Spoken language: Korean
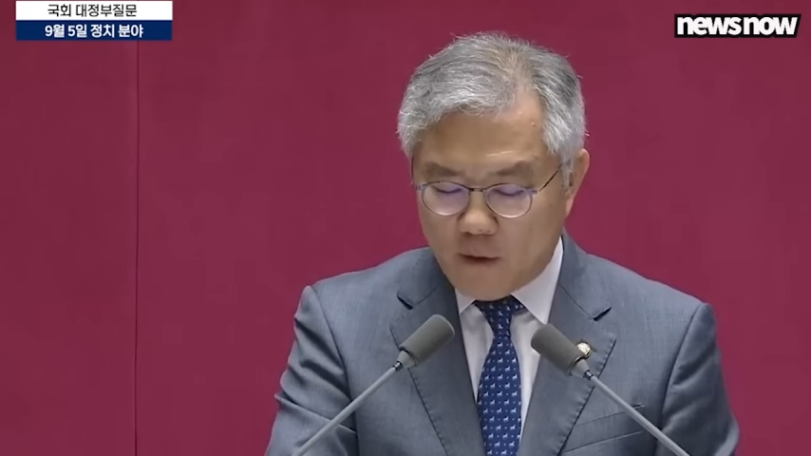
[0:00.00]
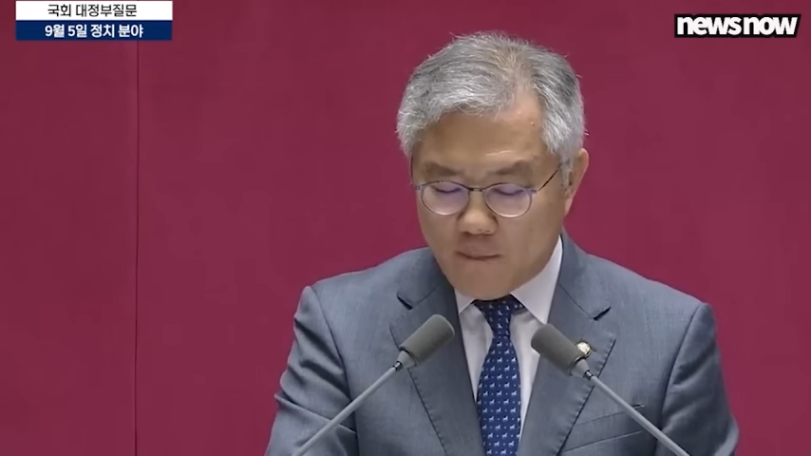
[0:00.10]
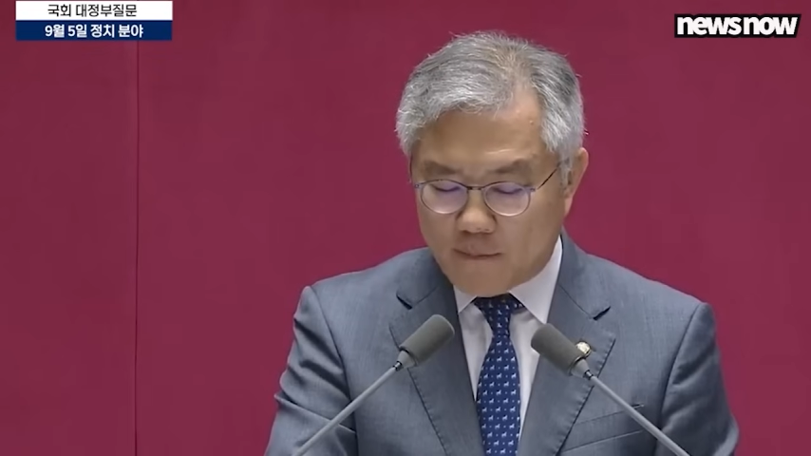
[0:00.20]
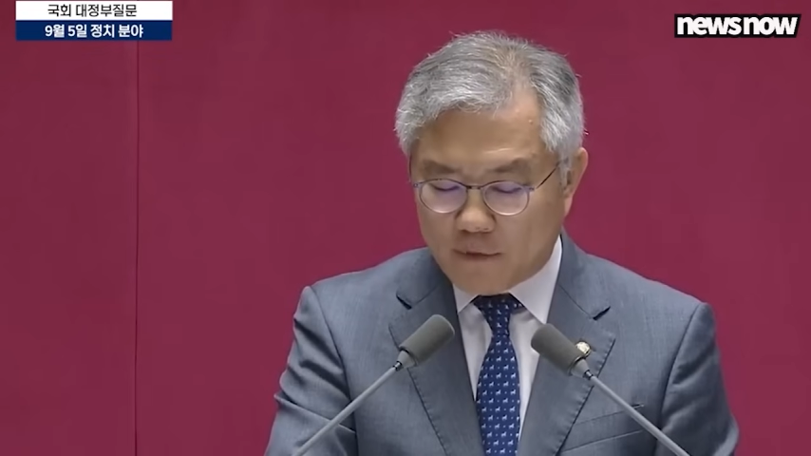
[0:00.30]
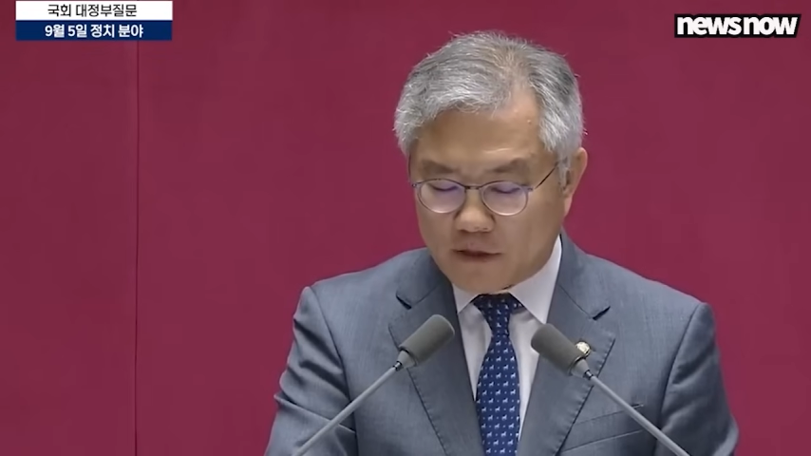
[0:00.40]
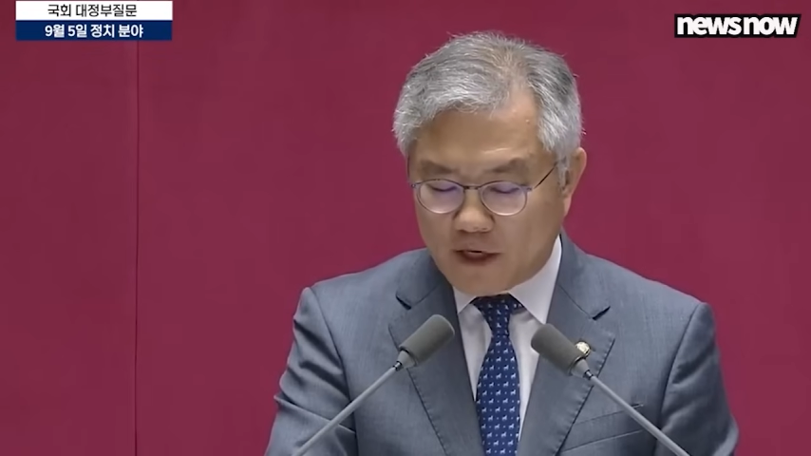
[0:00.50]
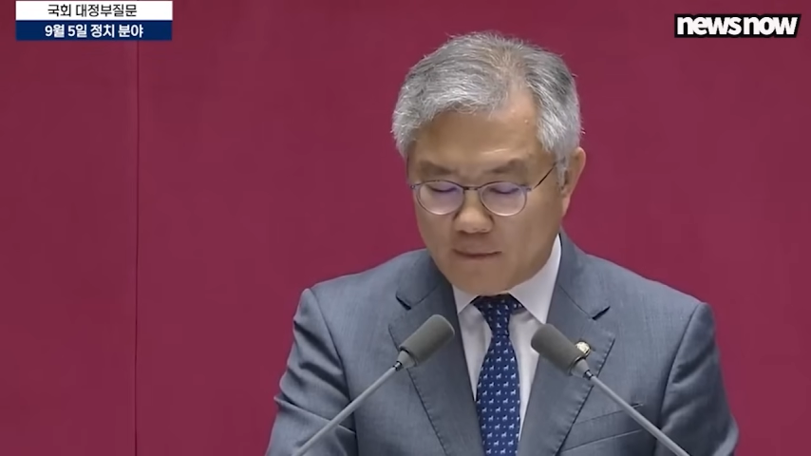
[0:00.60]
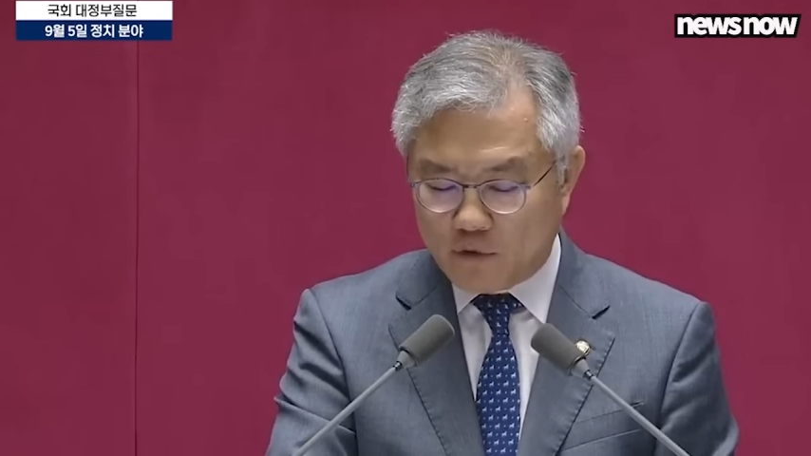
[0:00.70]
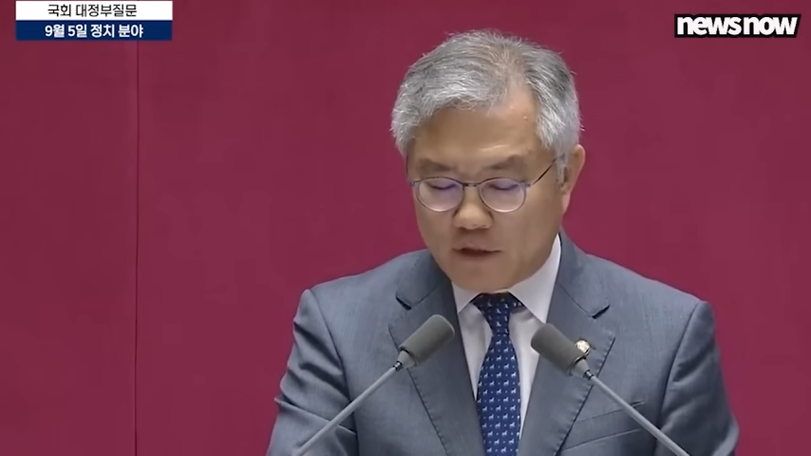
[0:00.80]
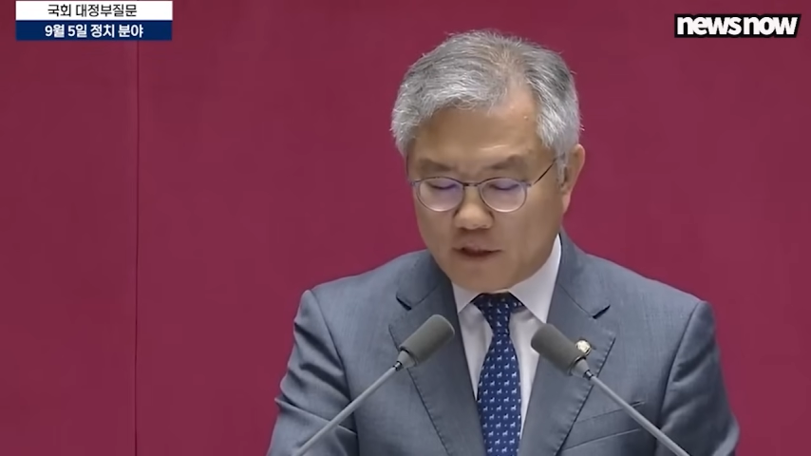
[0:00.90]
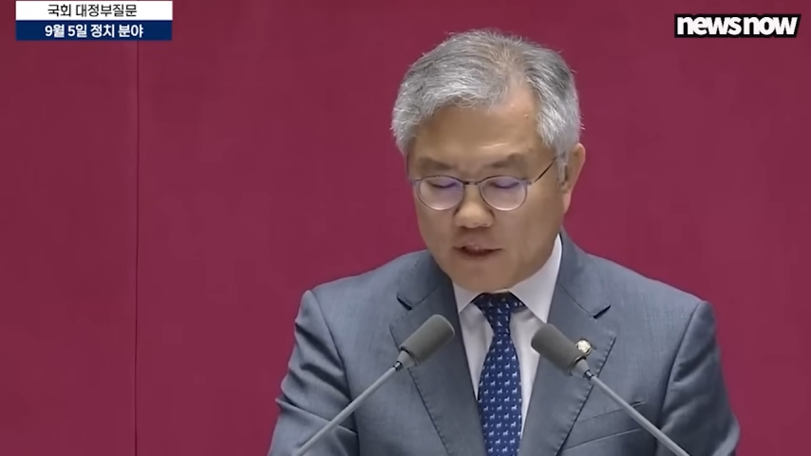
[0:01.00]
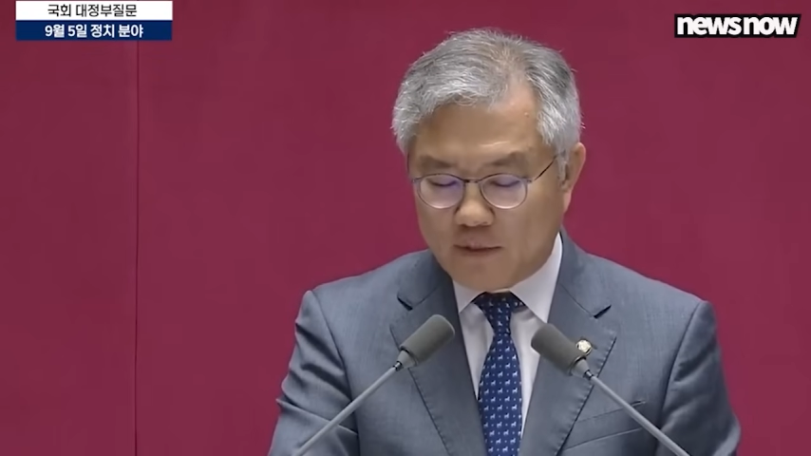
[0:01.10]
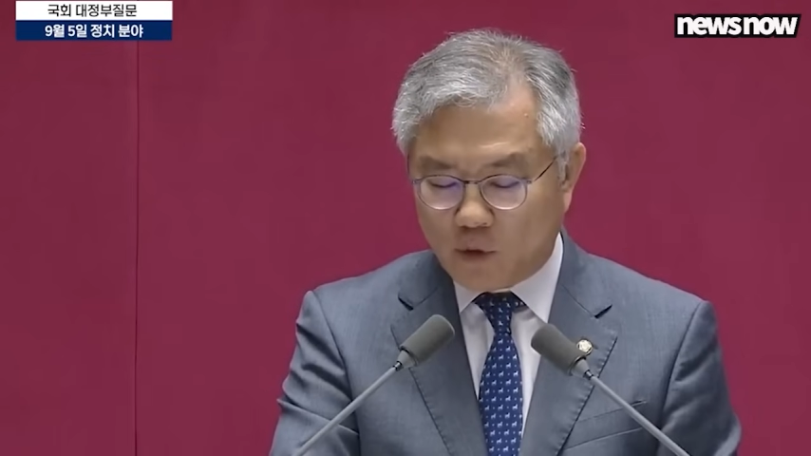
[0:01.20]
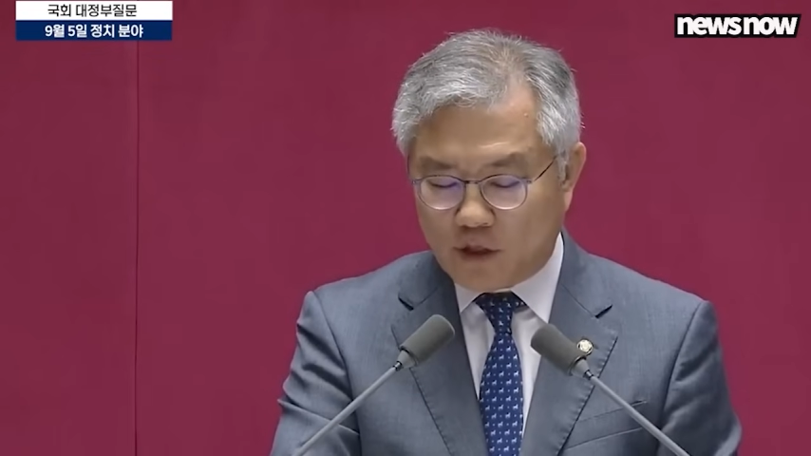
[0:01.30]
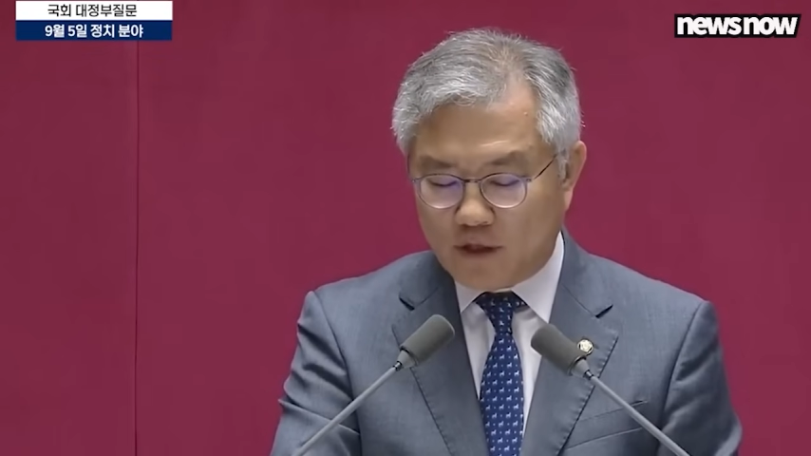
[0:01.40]
헌법적 책무를 지키지
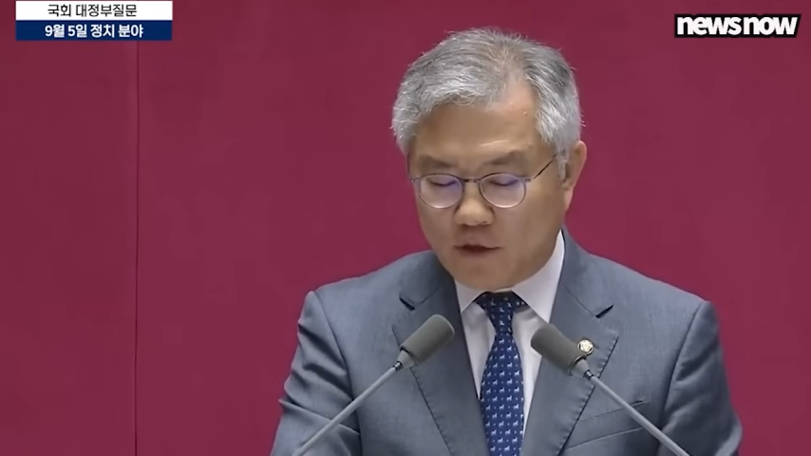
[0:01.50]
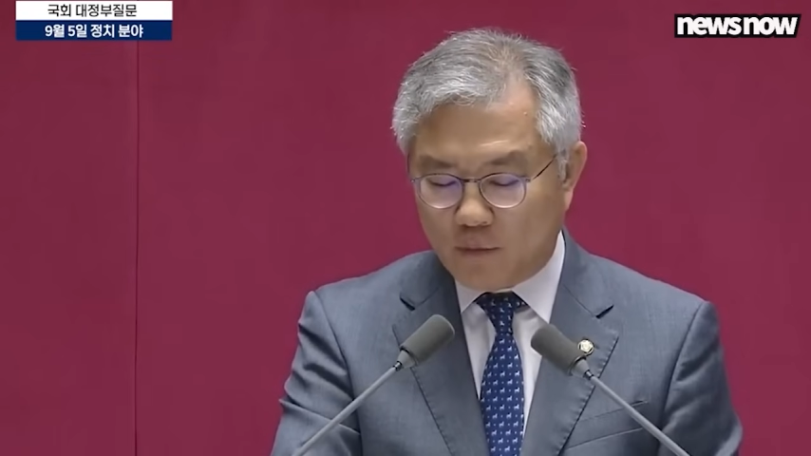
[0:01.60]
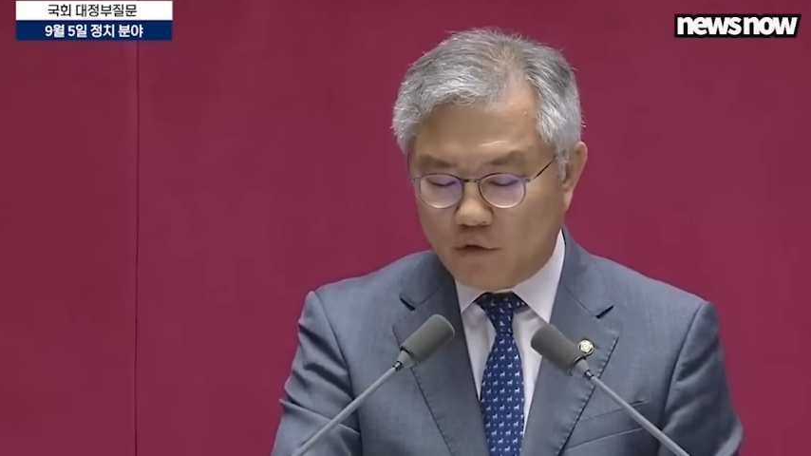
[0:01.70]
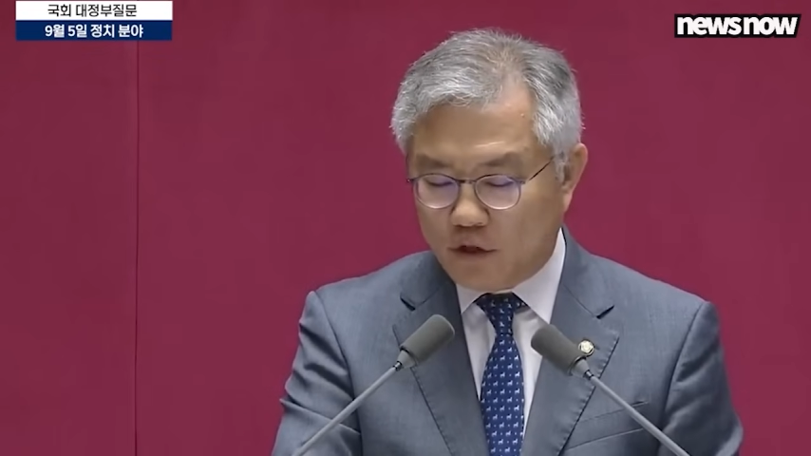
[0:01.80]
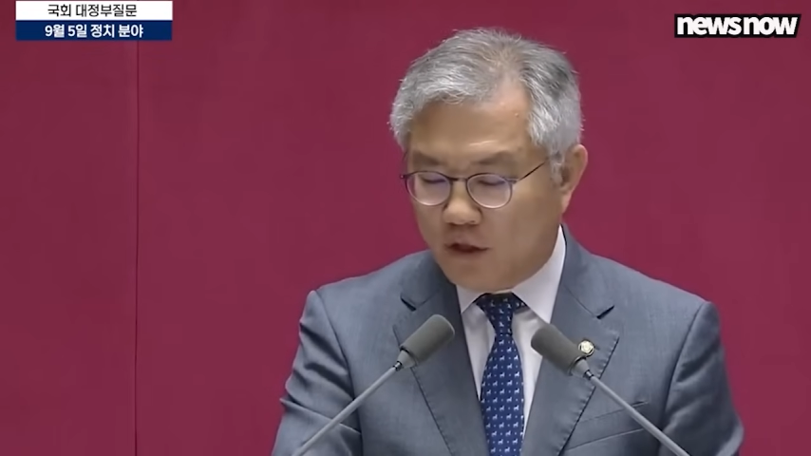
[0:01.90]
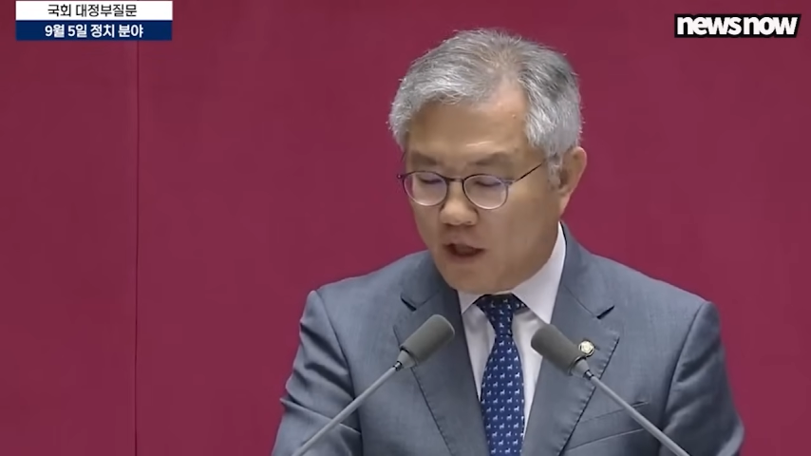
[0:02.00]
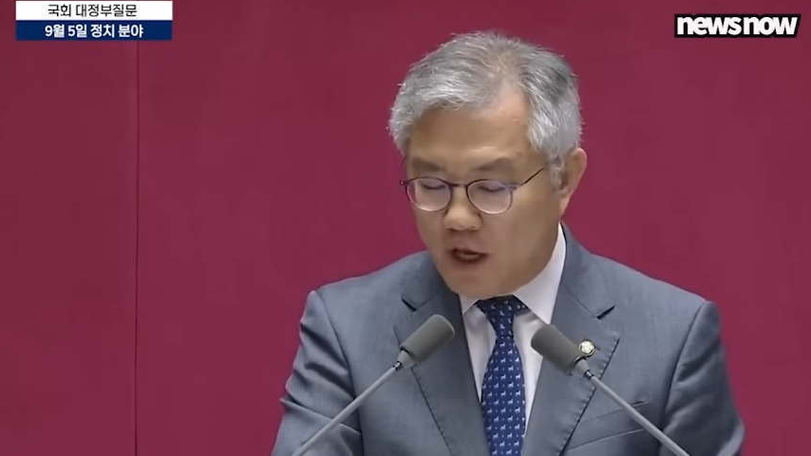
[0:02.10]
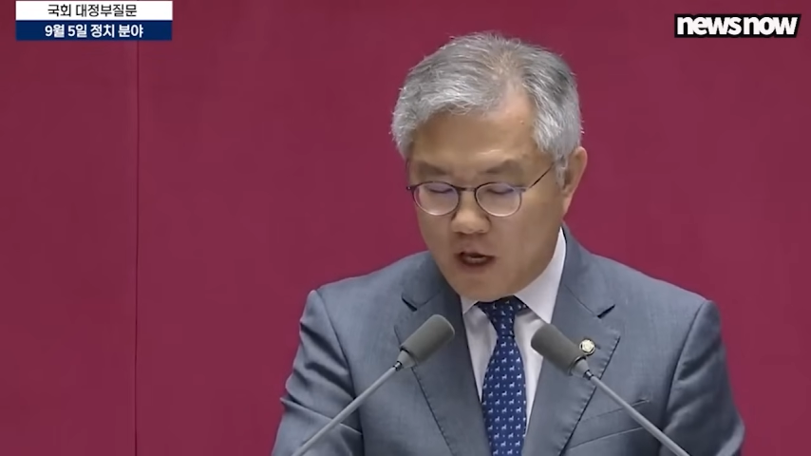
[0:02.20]
못하는 정부는